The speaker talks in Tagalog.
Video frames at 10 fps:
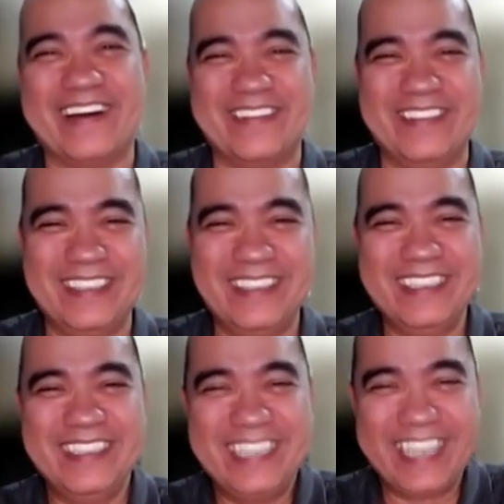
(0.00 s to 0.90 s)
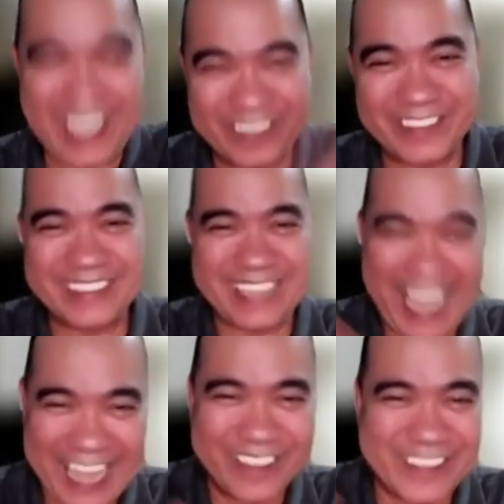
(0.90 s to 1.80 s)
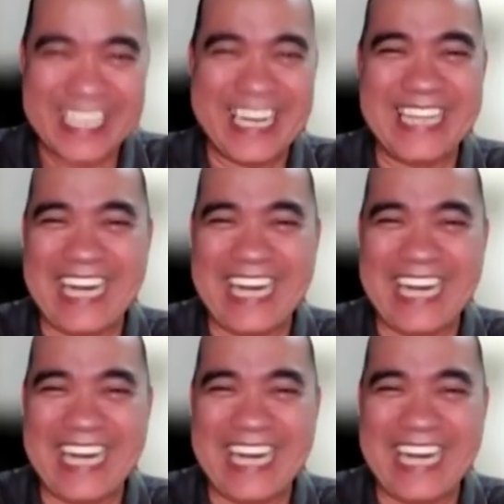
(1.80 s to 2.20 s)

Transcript: ako. Ah. Ngayon, aayusin